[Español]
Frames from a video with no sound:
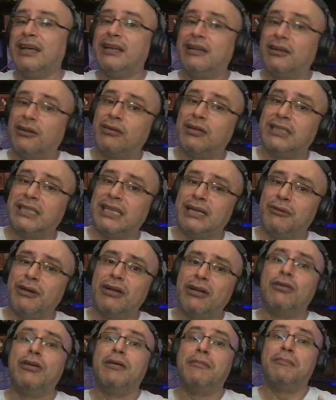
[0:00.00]
¿no? decir,
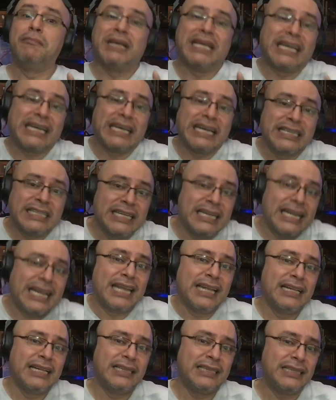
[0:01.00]
bueno, me
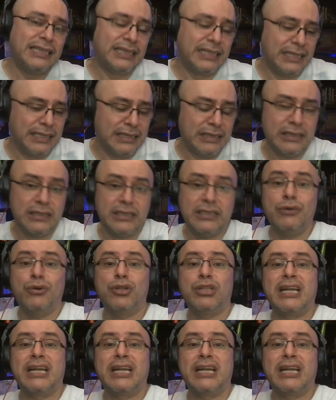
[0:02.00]
retiré. Eh, llevo